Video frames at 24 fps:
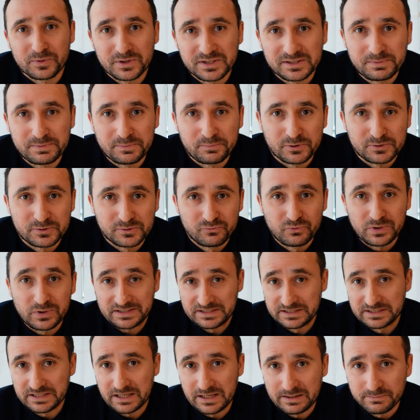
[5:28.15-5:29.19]
on jest po prostu
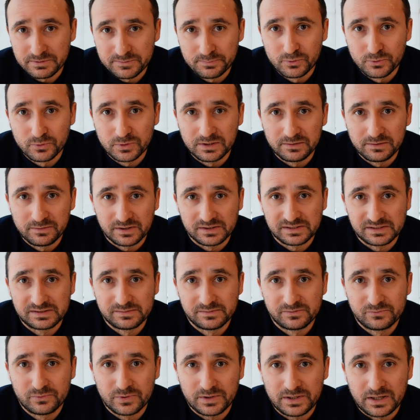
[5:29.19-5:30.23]
właścicielem spółki, więc
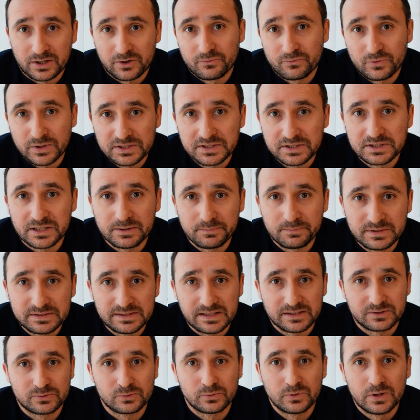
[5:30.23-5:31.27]
jako właściciel
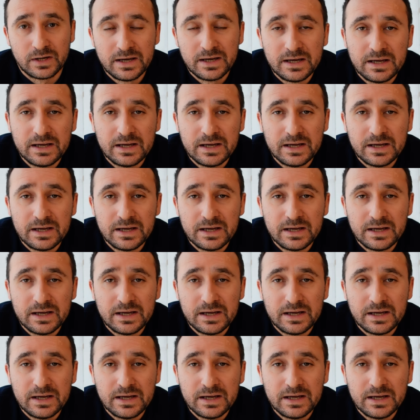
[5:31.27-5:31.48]
biznesu